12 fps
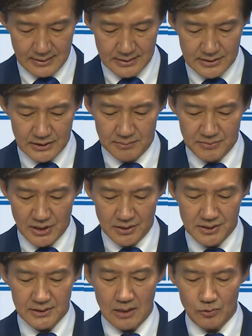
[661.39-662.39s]
지금
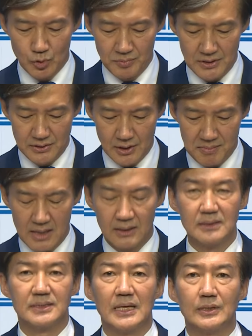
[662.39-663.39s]
정치가 국민
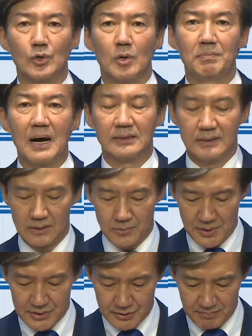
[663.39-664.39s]
여망을 제대로
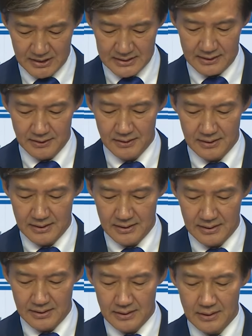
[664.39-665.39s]
받들고 있습니까?
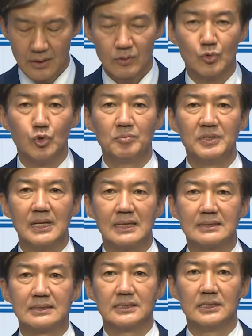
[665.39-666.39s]

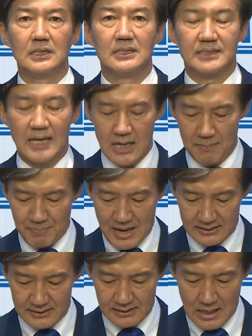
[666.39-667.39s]
국민의 뜻을 잘
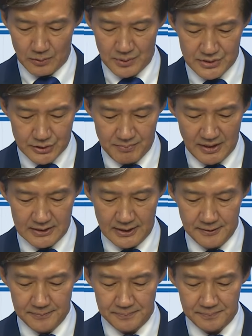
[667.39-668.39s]
반영하고
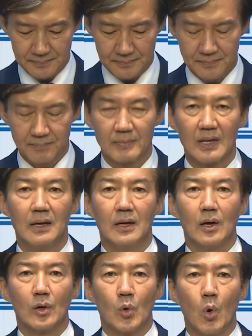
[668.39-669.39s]
있습니까?
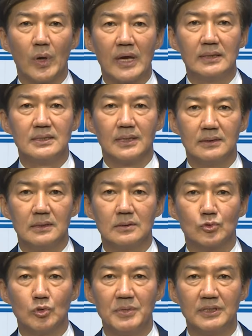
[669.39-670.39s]
고개를
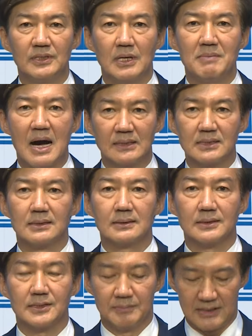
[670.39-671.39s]
젓는 국민들이 많으실
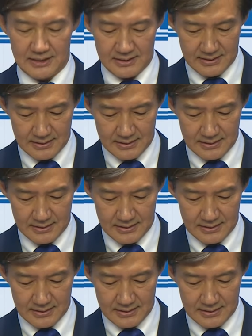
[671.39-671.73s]
것입니다.